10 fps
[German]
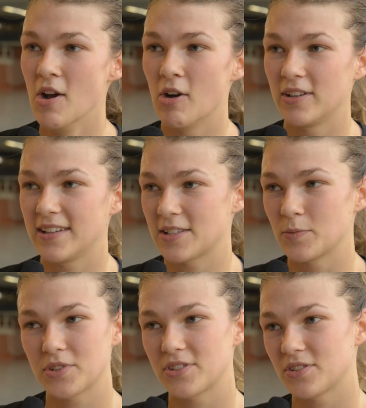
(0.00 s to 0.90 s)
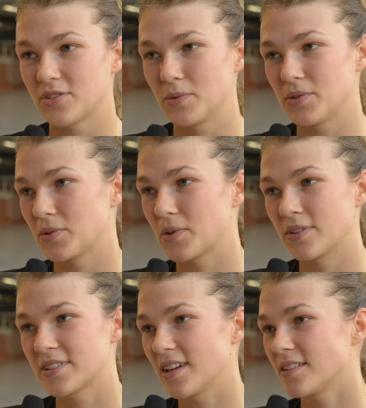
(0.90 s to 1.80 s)
Und das muss sowieso
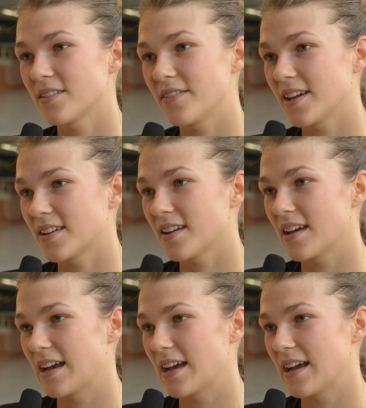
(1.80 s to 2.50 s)
konstanter werden.